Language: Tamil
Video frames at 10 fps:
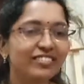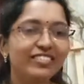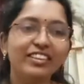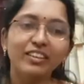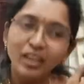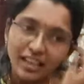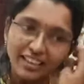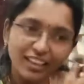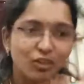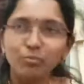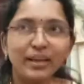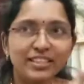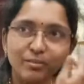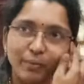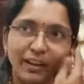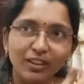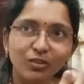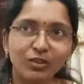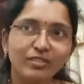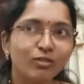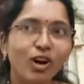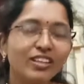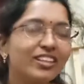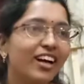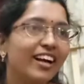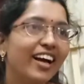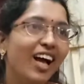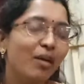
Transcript: வி நாங்கள் பீச்சுக்கு போயிருந்தோம் ஒரு வாக்குக்காக